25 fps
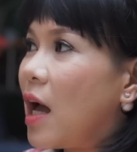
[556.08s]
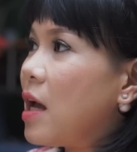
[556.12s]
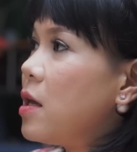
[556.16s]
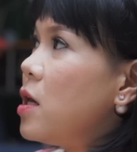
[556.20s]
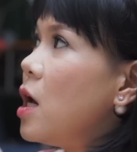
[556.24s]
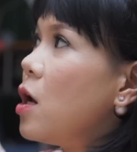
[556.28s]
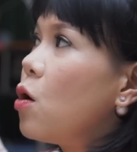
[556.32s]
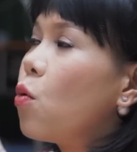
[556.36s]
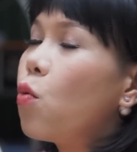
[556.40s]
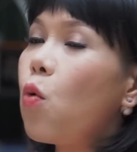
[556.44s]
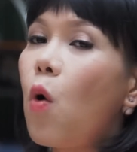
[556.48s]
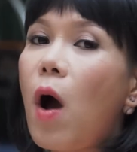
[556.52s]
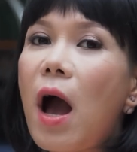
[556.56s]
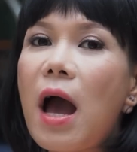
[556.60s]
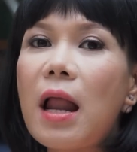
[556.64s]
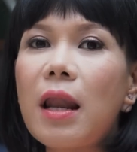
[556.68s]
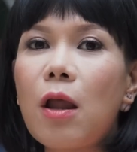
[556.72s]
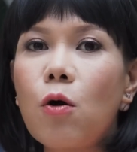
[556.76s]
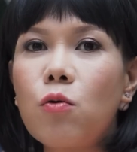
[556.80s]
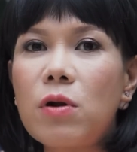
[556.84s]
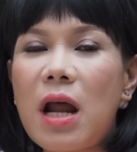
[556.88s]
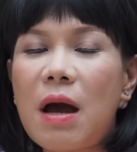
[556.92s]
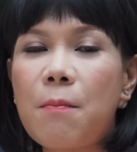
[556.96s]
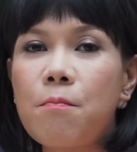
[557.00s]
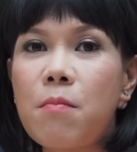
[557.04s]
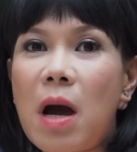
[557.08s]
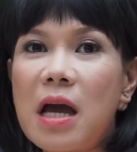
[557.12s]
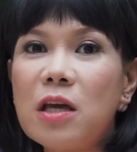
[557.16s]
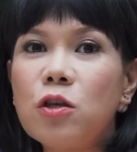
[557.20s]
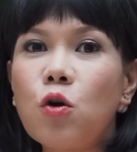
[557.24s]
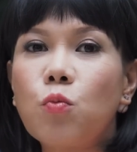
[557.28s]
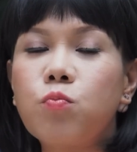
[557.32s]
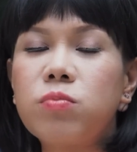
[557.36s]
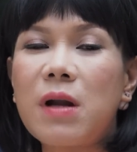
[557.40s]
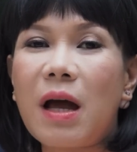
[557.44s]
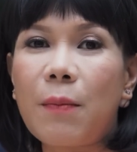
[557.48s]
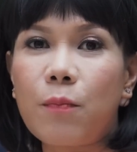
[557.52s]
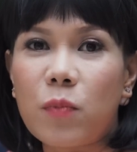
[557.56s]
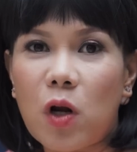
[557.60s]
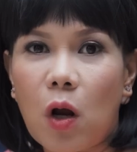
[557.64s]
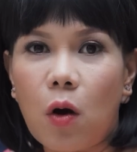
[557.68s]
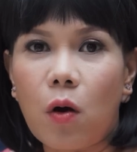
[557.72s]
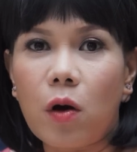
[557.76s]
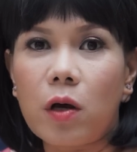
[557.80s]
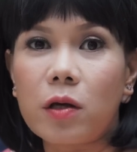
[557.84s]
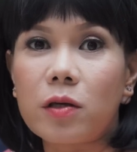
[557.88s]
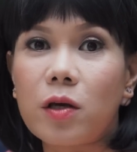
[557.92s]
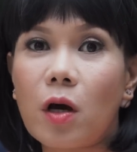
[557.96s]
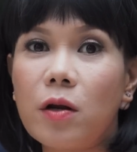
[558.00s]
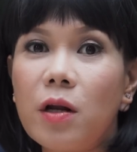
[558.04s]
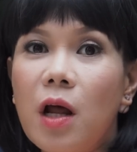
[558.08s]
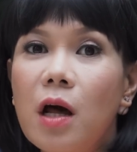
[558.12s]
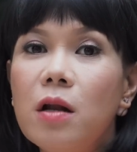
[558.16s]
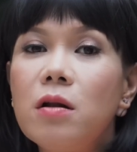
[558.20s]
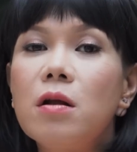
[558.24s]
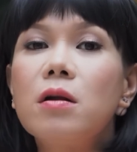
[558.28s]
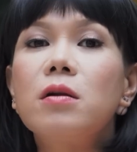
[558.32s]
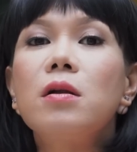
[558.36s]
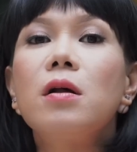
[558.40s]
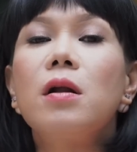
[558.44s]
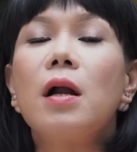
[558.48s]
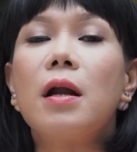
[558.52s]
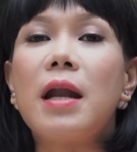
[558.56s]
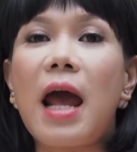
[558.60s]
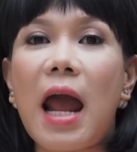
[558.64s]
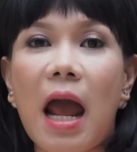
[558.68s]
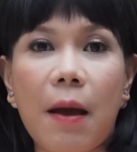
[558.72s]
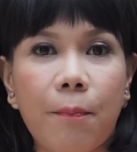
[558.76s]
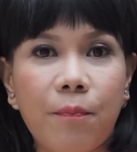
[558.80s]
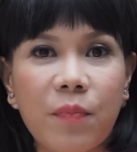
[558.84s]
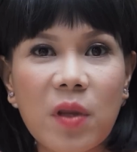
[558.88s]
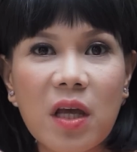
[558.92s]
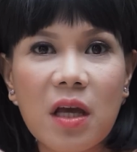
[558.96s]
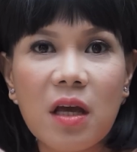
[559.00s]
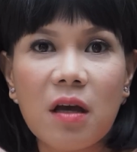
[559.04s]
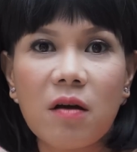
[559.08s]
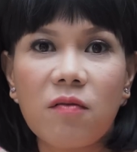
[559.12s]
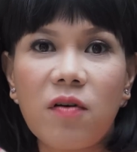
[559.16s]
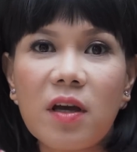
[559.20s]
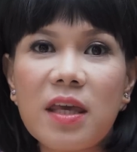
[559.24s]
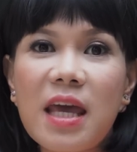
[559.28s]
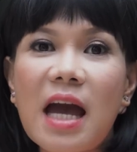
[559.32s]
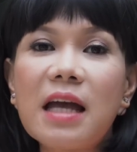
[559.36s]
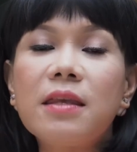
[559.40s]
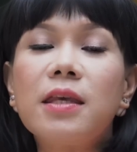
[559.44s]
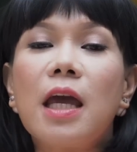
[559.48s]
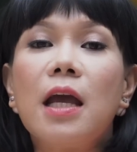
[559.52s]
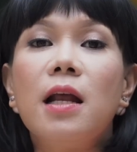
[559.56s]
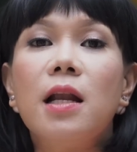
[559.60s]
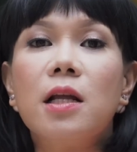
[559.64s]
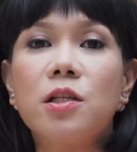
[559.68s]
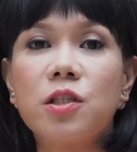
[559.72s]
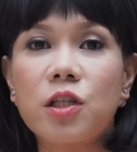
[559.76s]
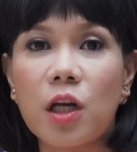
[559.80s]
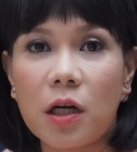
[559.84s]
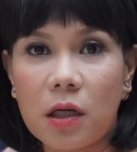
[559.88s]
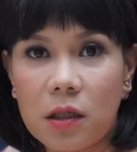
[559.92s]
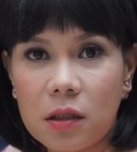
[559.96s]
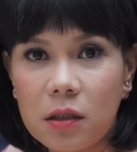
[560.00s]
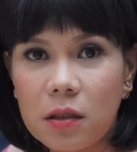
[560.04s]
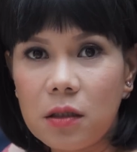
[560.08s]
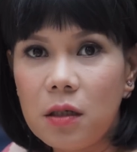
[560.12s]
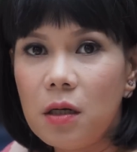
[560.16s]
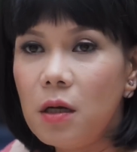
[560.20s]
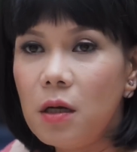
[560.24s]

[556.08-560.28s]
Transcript: Tại vì quá lâu năm, 70 năm rồi cho nên nó rất là đẹp với giá trị lịch sử.